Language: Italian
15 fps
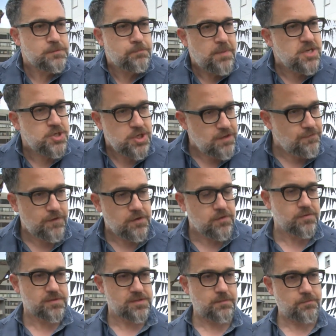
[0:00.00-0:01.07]

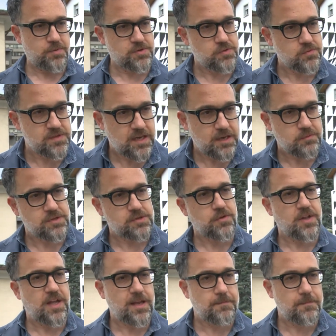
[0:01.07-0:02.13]
specifico, se posso usare
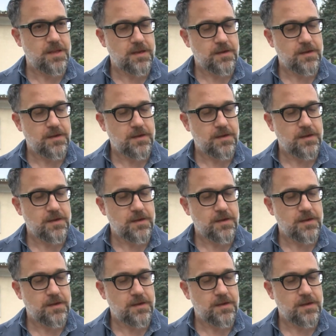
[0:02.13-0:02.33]
questo termine.